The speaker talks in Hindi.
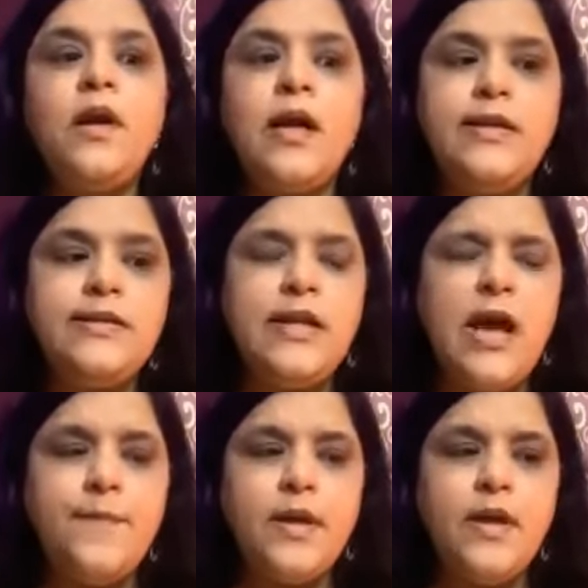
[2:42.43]
कल से
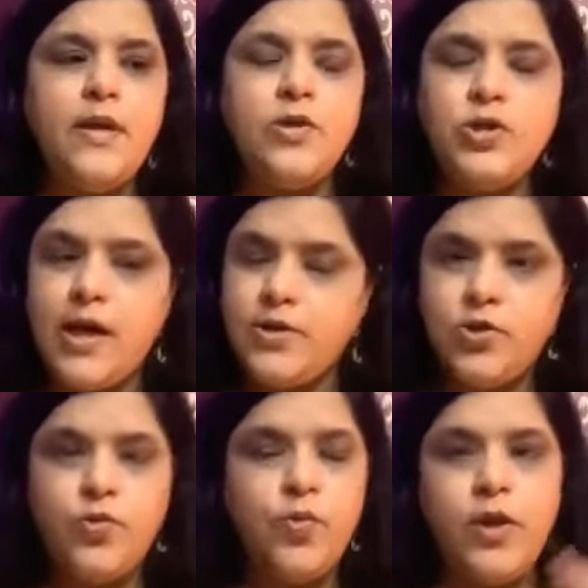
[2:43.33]
आपके श्राद्ध
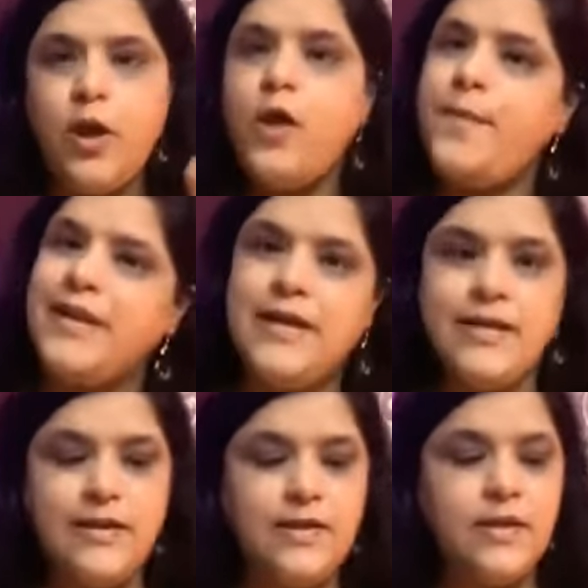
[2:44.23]
शुरू हो रहे हैं और पंद्रह
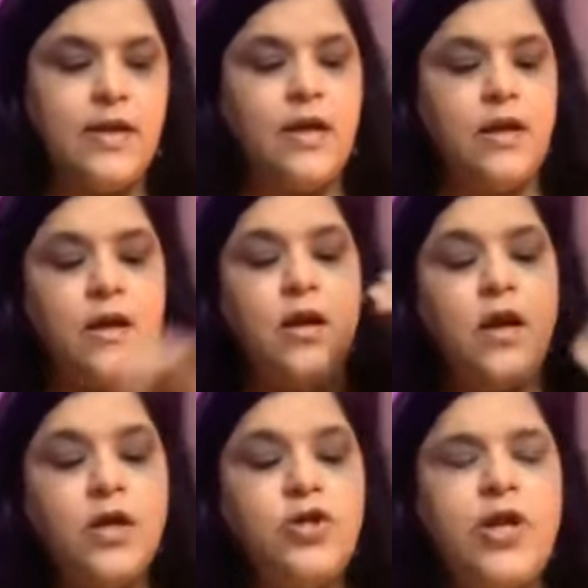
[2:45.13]
दिन तक रहेंगे
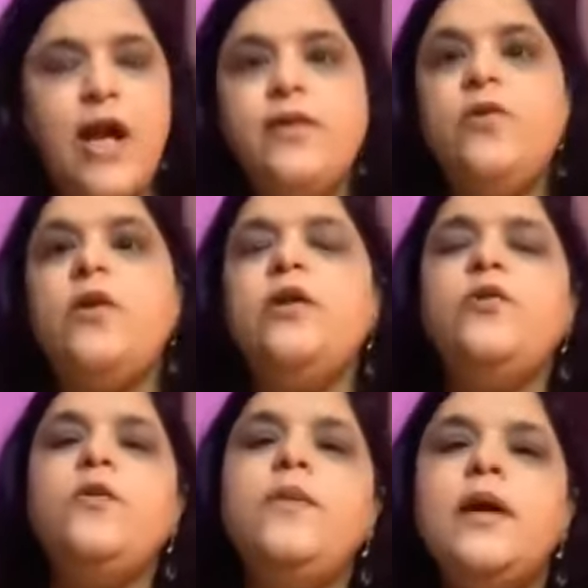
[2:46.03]
श्राद्धों के
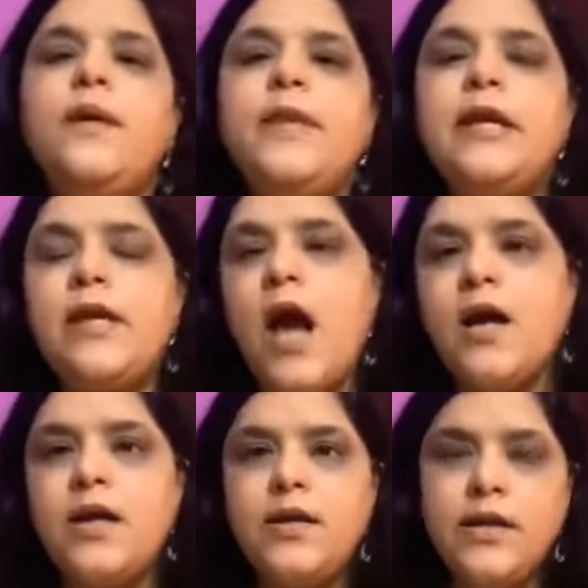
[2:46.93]
दिनों में हमें क्या
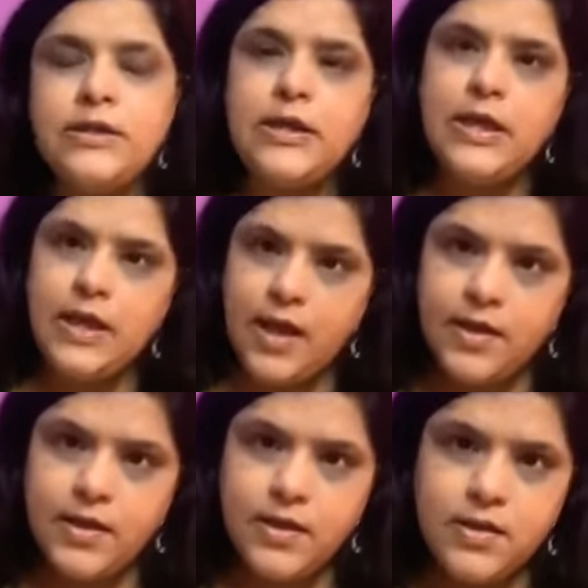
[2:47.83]
करना चाहिए क्या
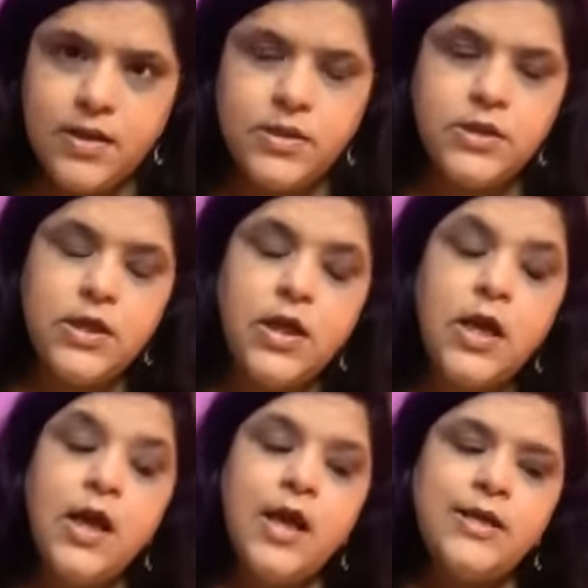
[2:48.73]
नहीं करना चाहिए
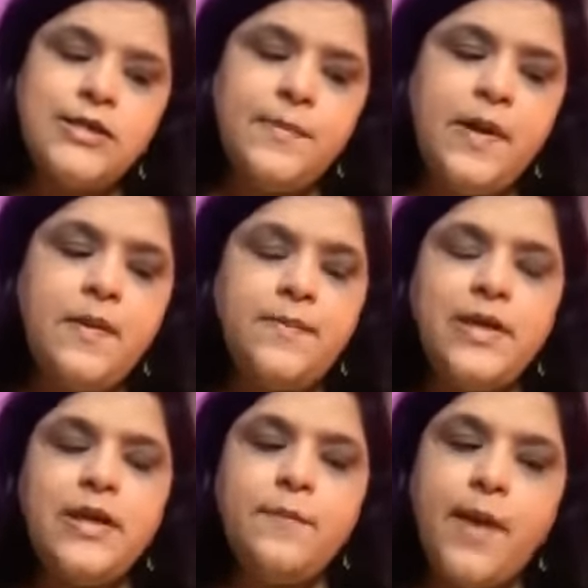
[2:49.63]
जब हम
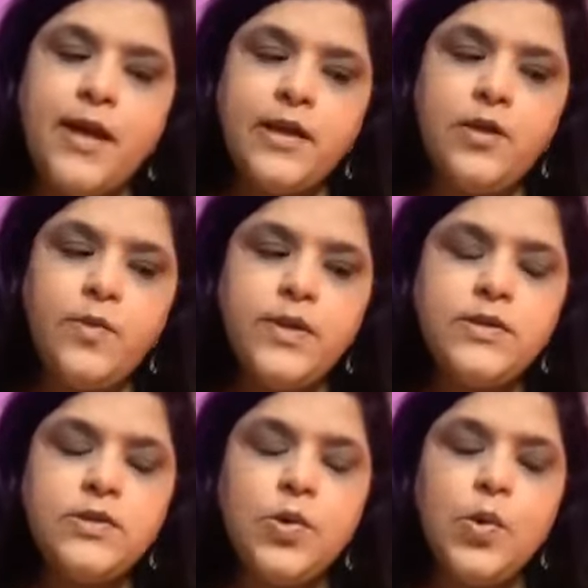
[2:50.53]
अपने डिपार्टेड
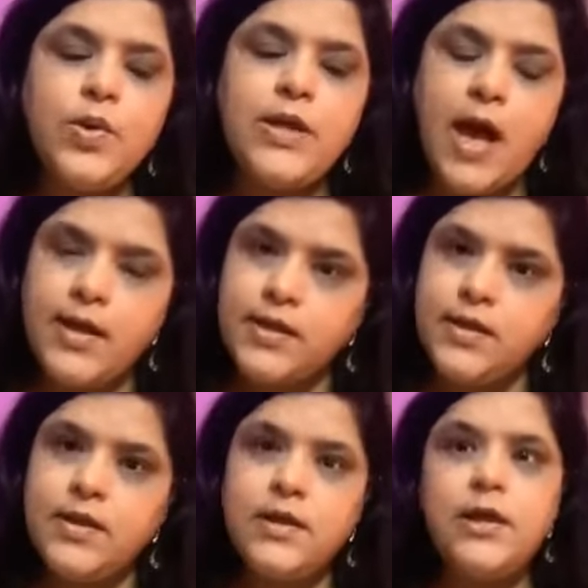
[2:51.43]
वंस को याद
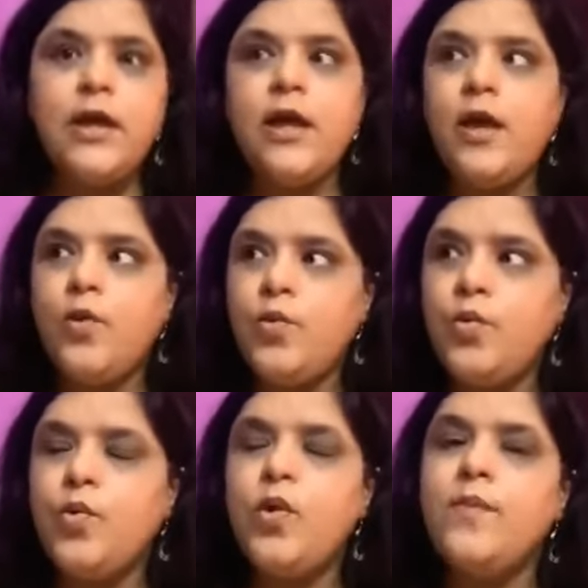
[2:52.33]
कर रहे हैं
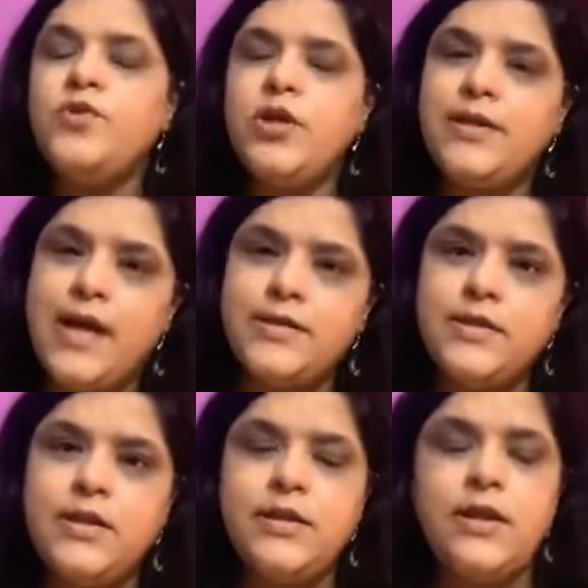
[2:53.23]
उनको हम
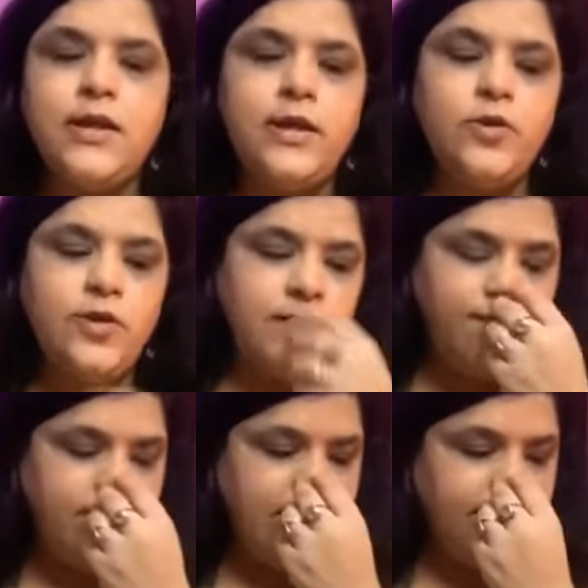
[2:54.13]
श्रद्धांजलि दे रहे हैं तो
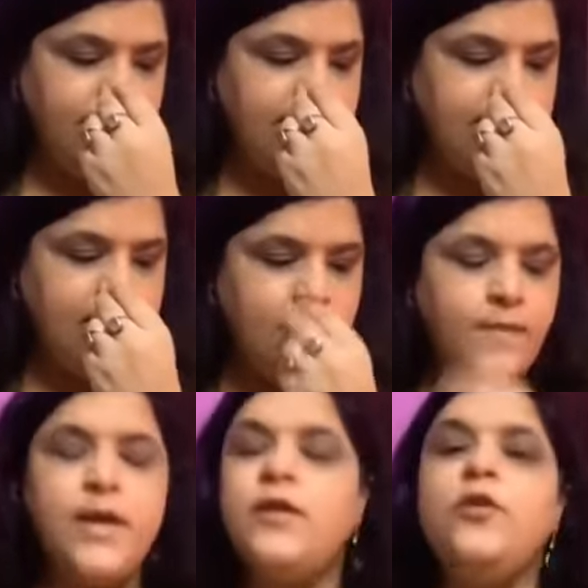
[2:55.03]
डेफिनेटली
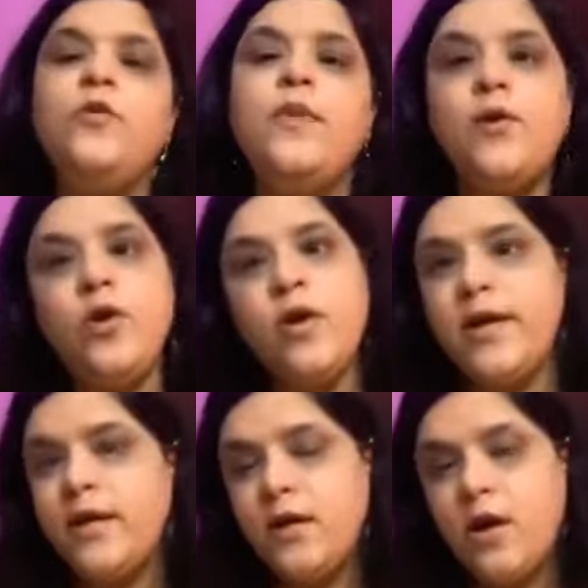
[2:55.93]
हम इन दिनों में कोई
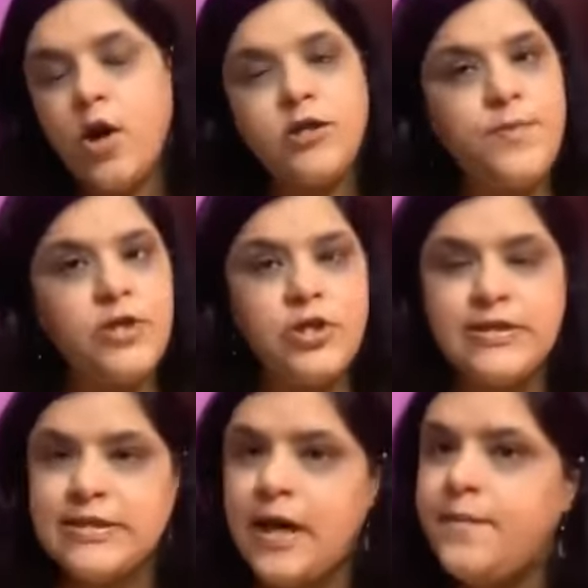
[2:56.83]
इन
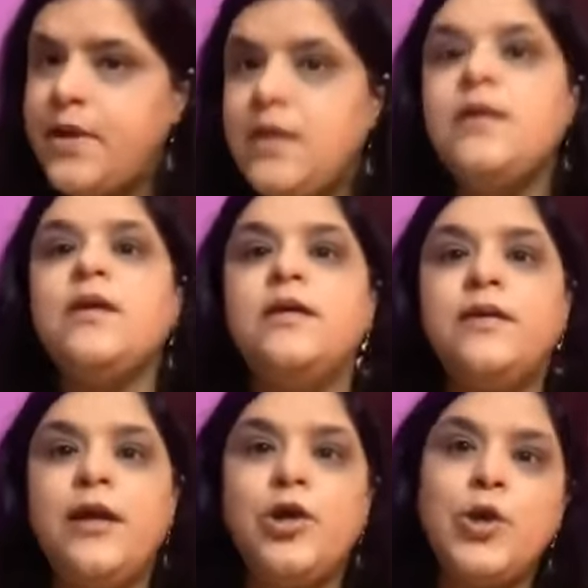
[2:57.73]
ऑस्पिशियस काम नहीं
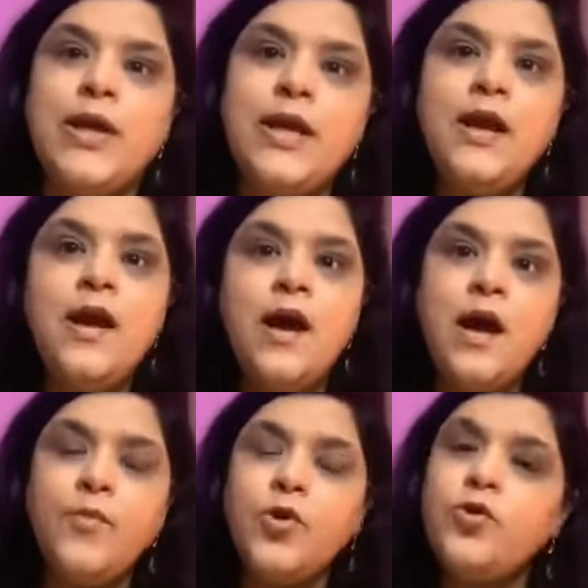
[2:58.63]
करते हैं क्योंकि
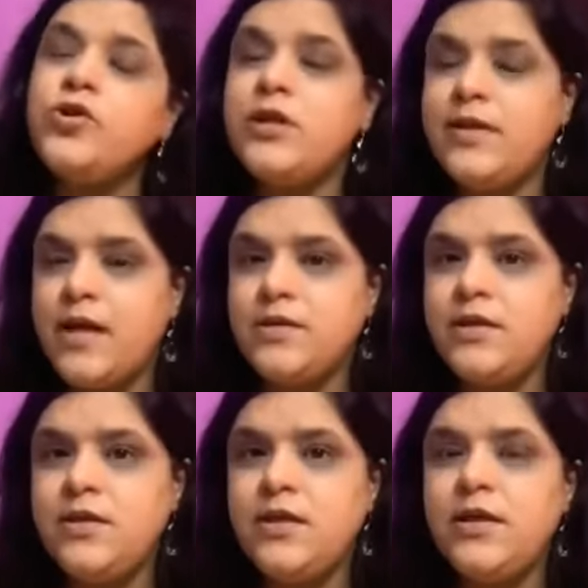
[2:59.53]
हम उनको
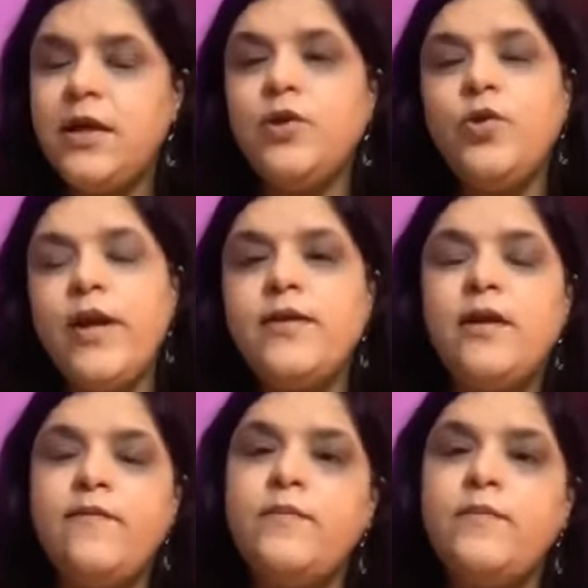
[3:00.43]
श्रद्धांजलि दे रहे हैं तो एक तरफ